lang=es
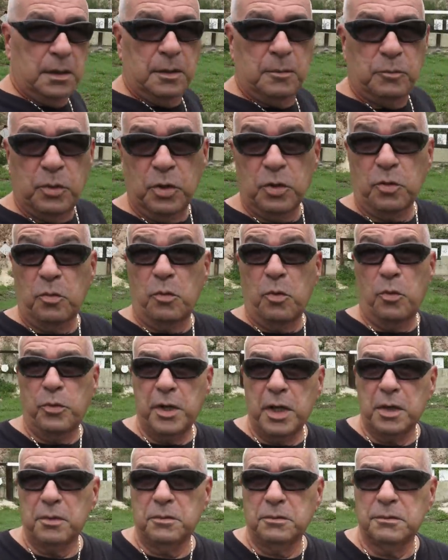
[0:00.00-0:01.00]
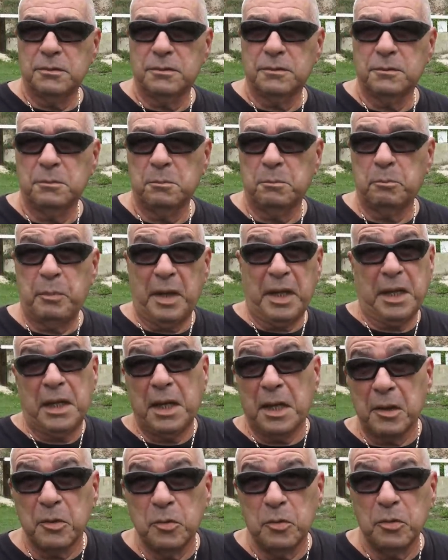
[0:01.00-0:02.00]
Bueno, como vieron, pegué
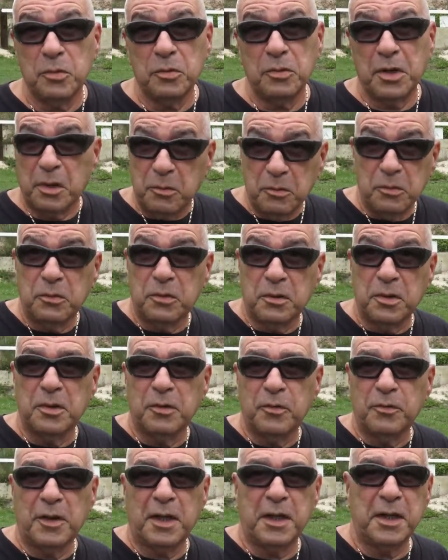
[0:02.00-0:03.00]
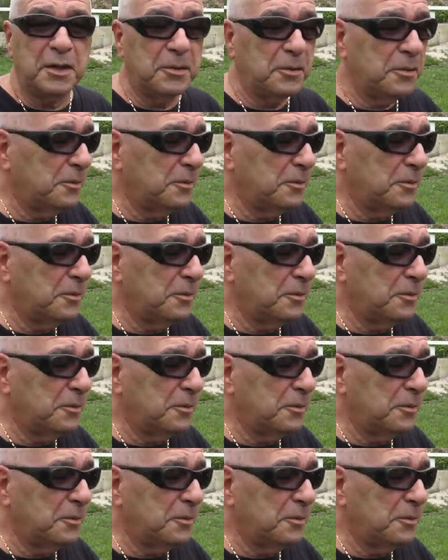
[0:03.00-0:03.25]
algunos y algunos me lo fallé,